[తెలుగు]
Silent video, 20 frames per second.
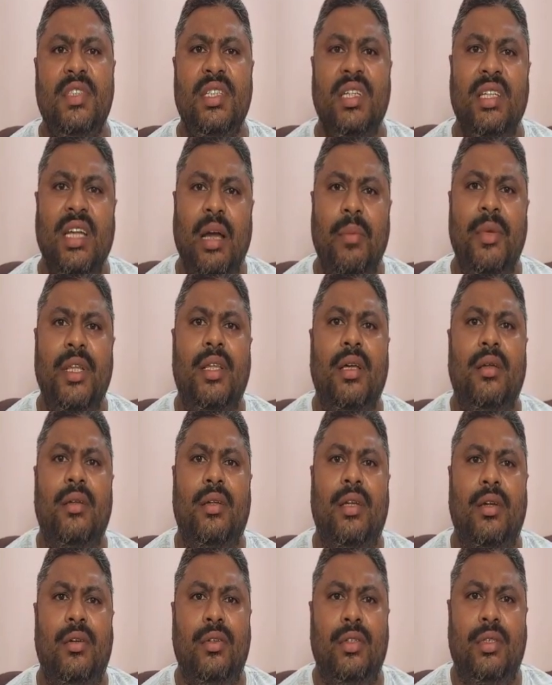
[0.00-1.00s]
నా మీద
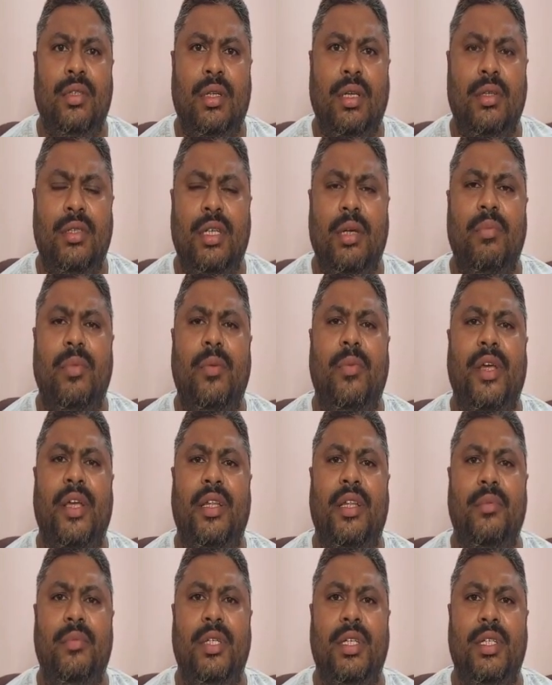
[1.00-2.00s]
నన్ను నన్ను చంపే
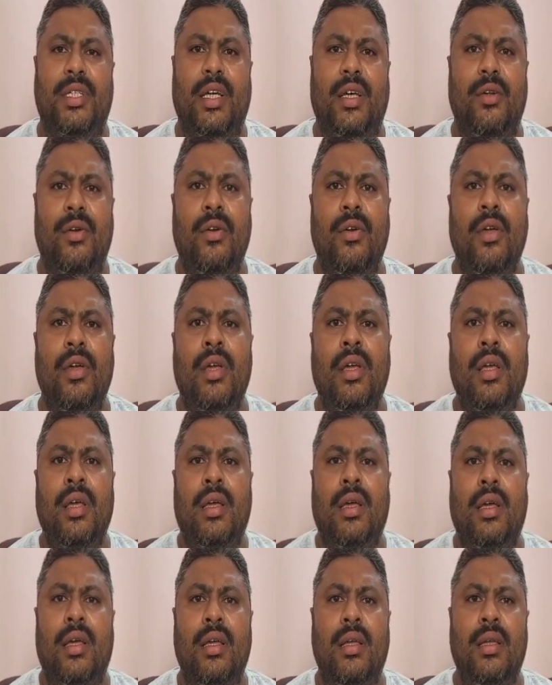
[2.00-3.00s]
ప్రయత్నం చేశారు
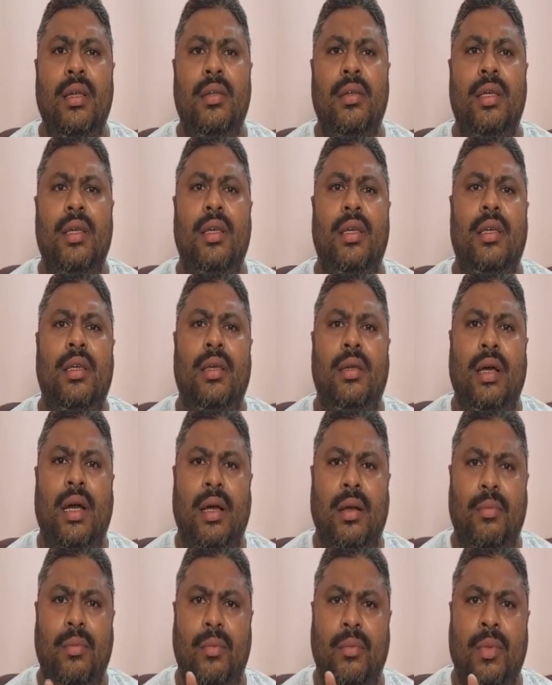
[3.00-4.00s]
ఈ
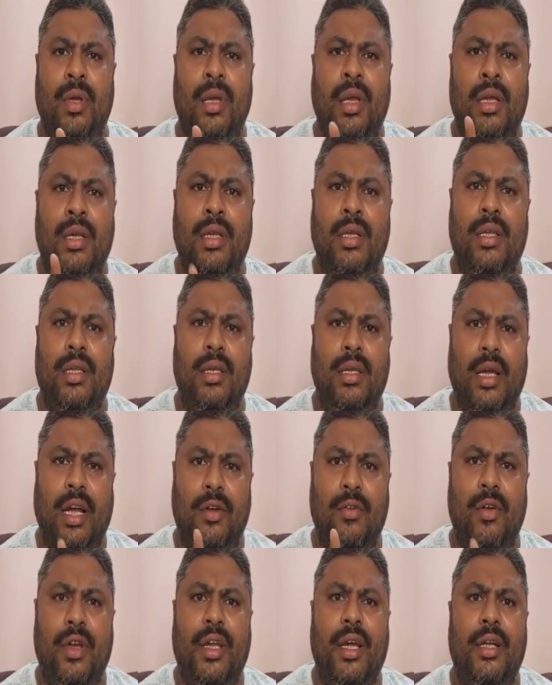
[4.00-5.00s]
ఈ
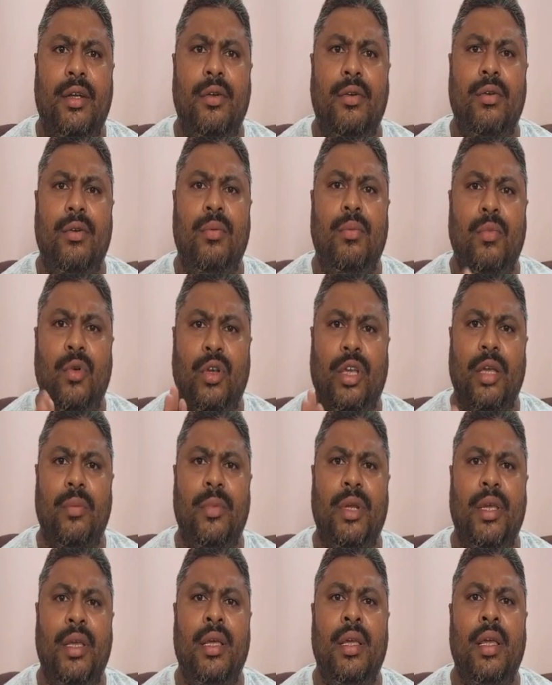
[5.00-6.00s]
అడ్వకేటు
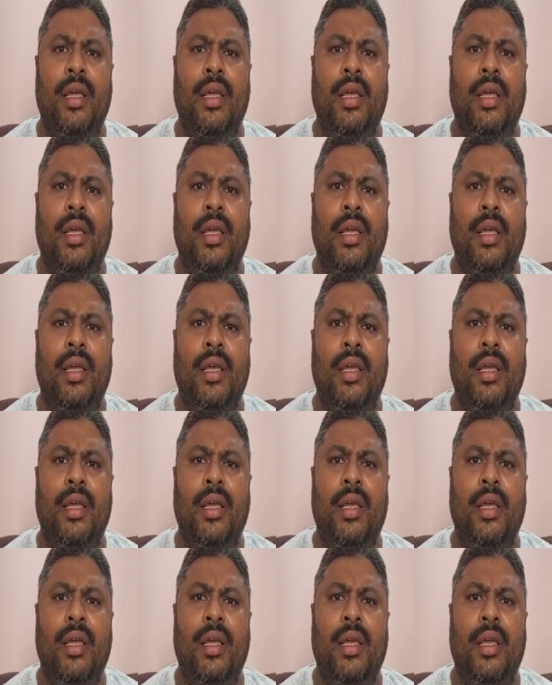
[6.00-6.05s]
ముఖ్యంని